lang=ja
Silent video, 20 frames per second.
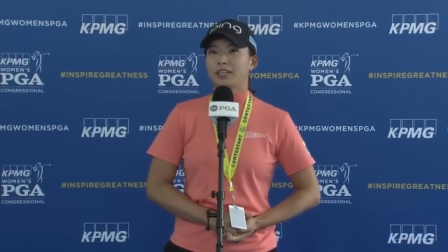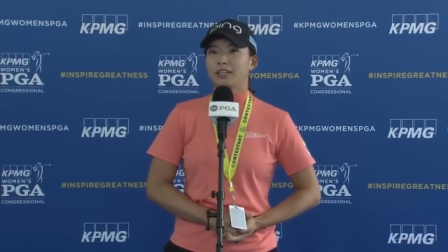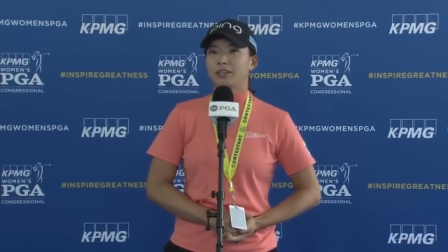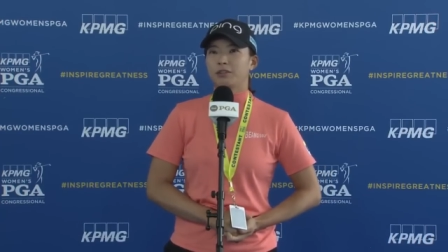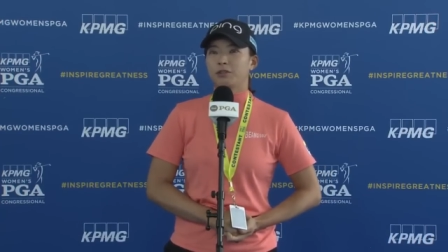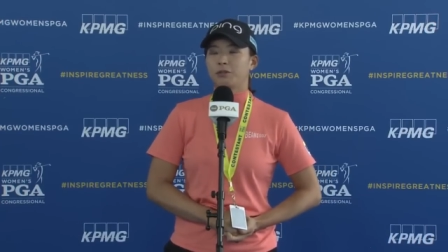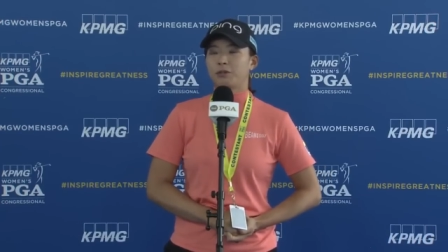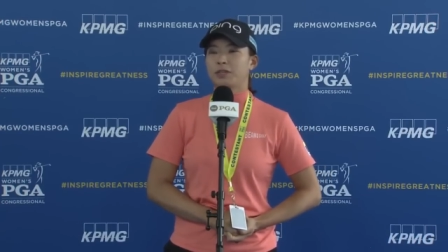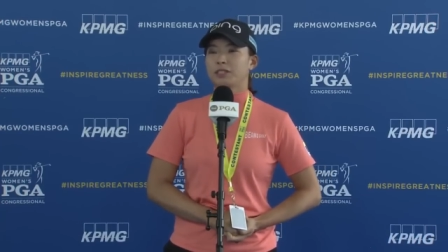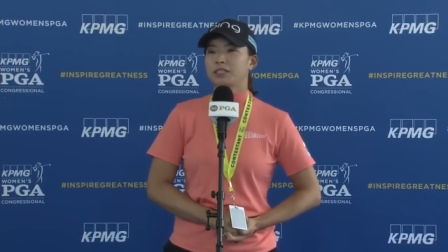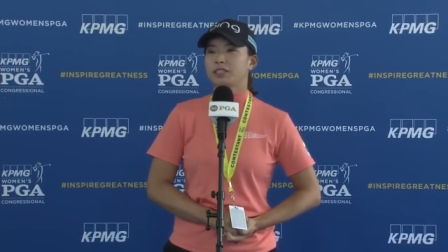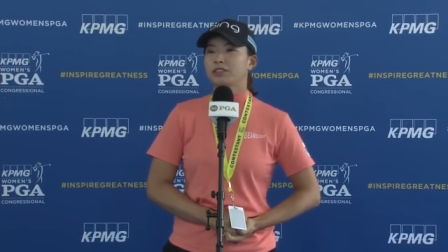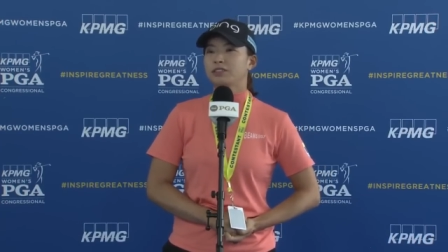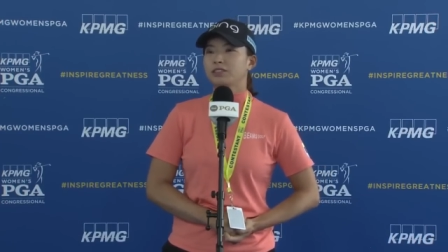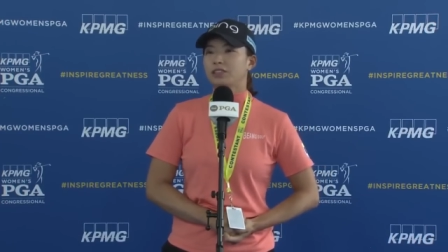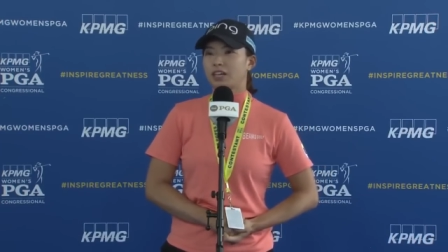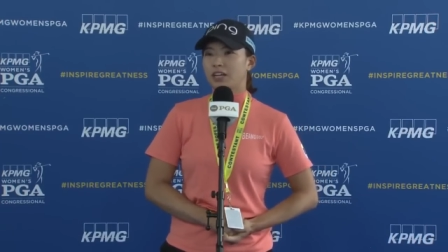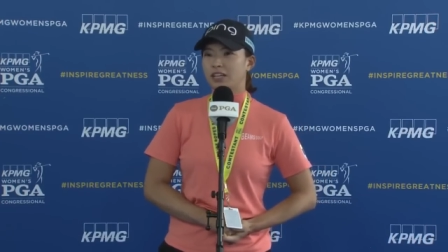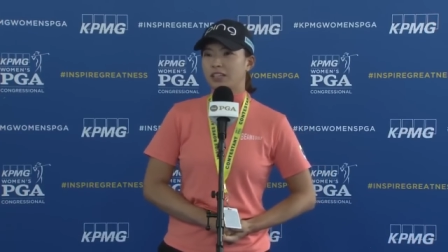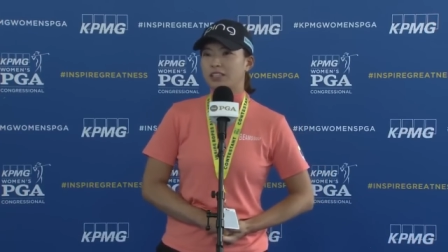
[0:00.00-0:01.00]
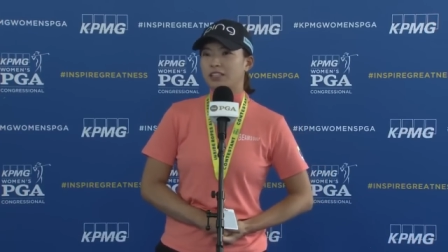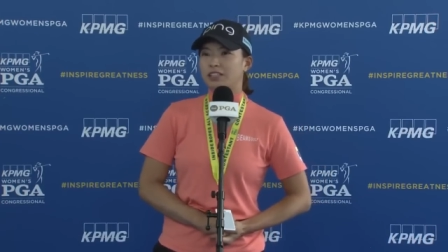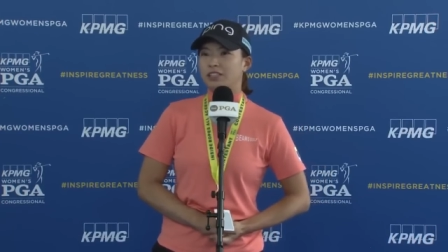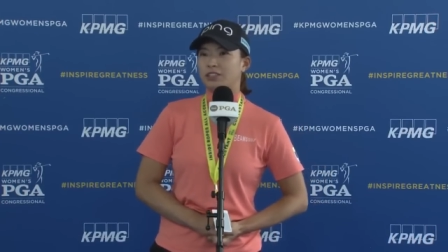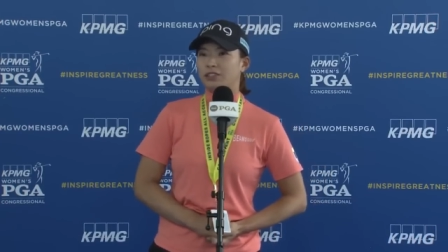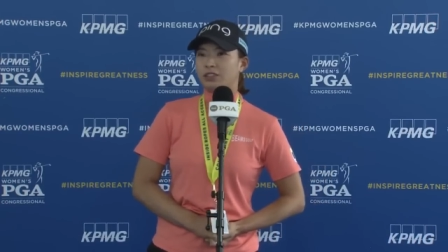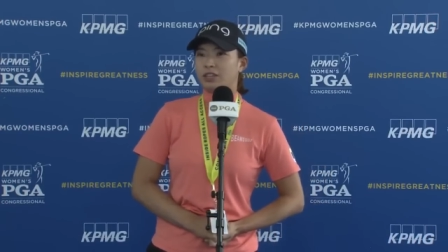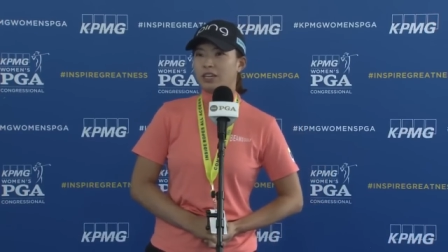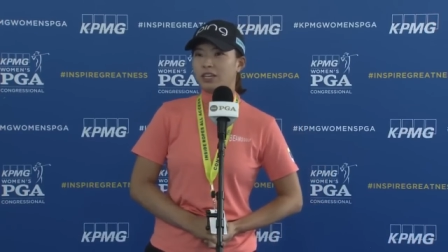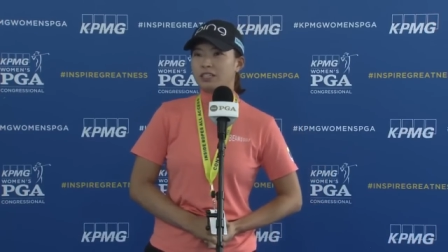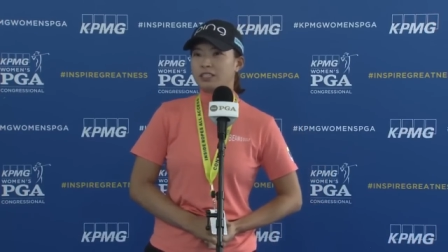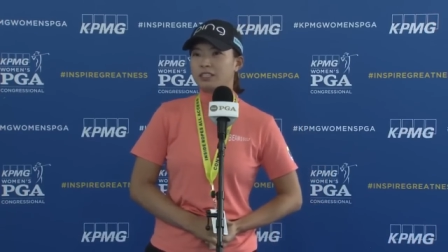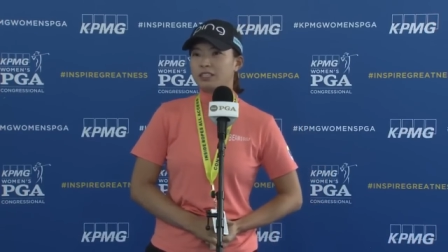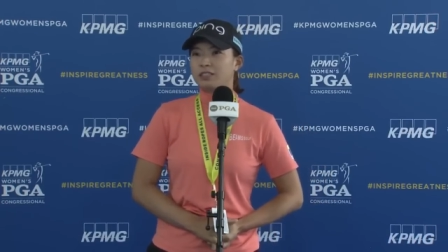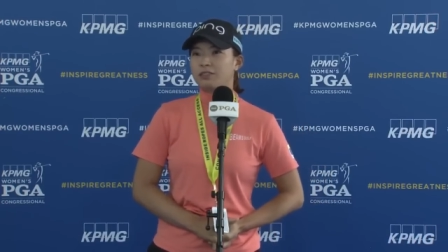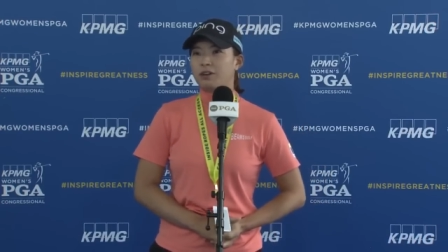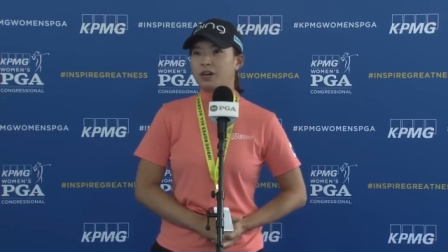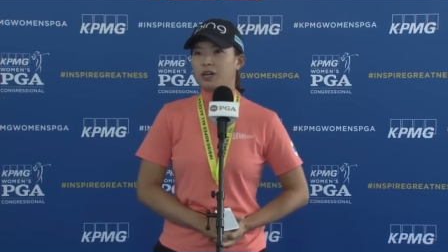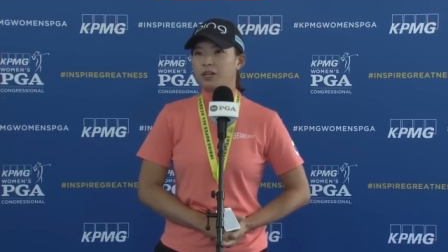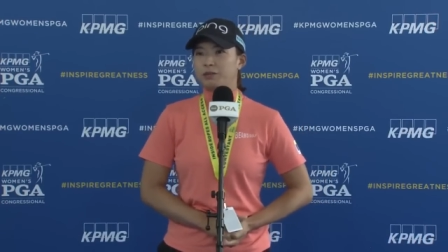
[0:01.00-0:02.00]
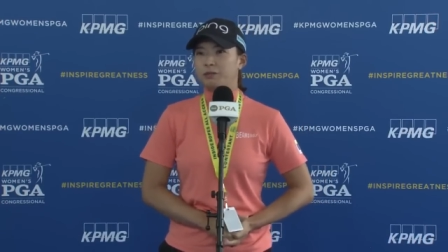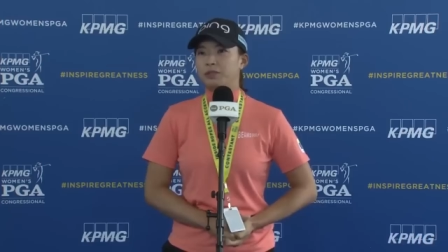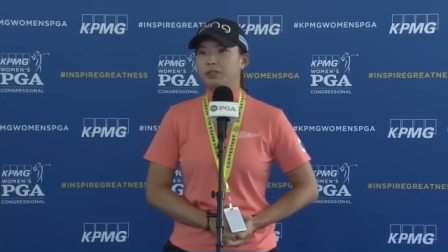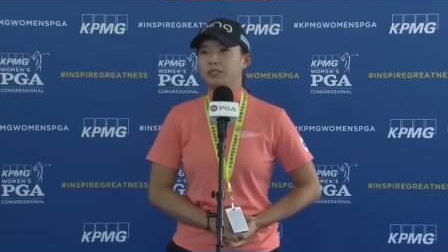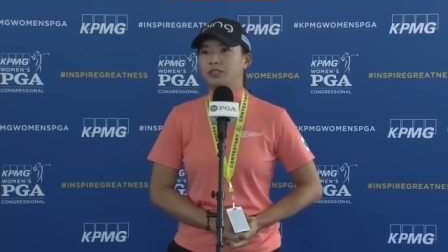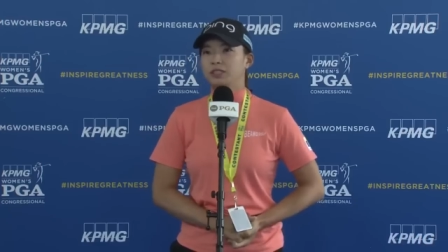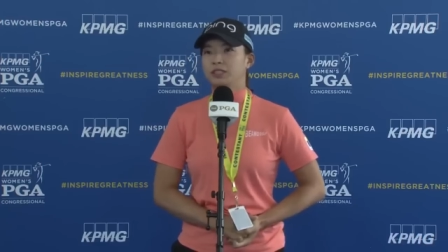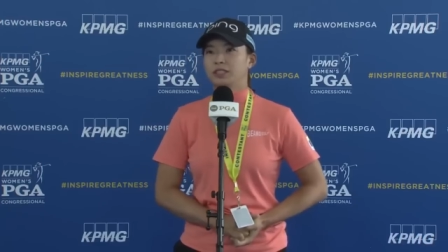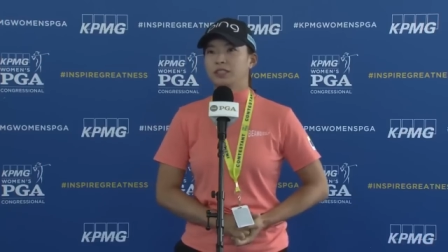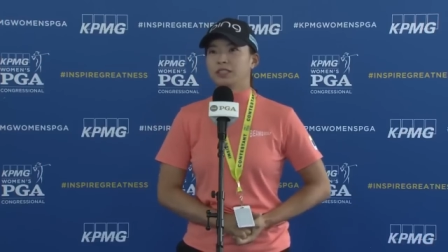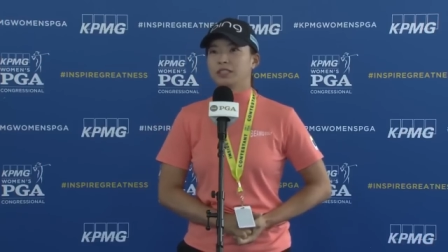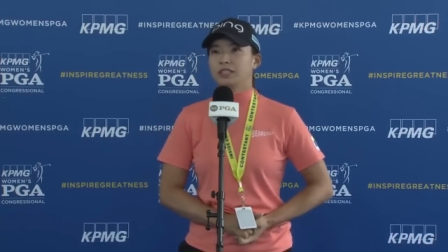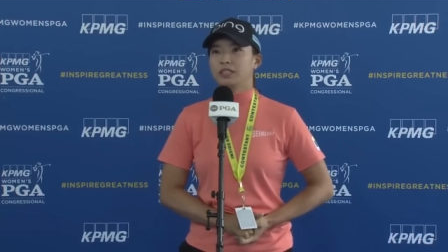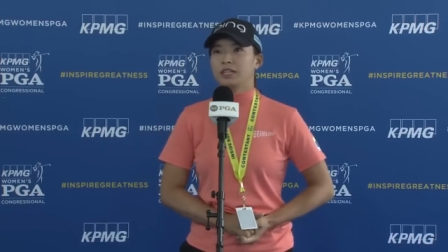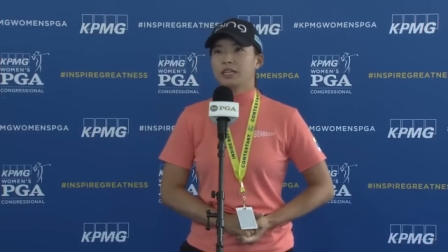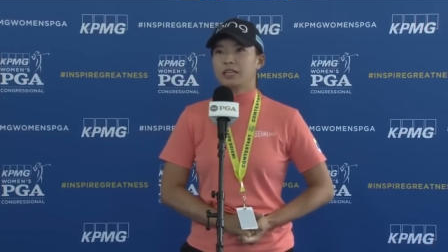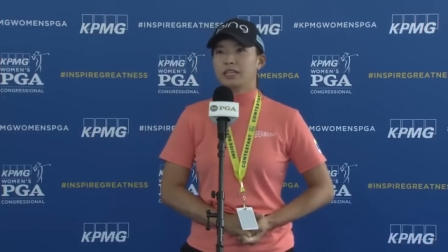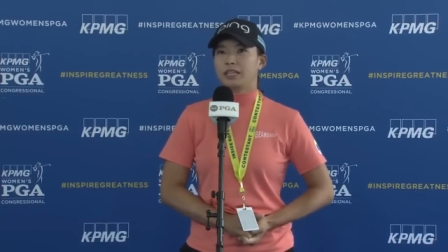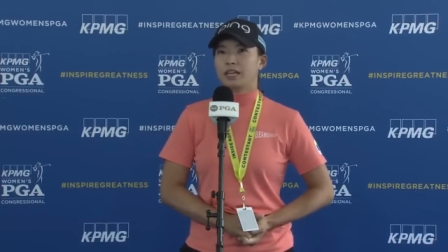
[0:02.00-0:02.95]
伸ばせるかっていう感じではありますし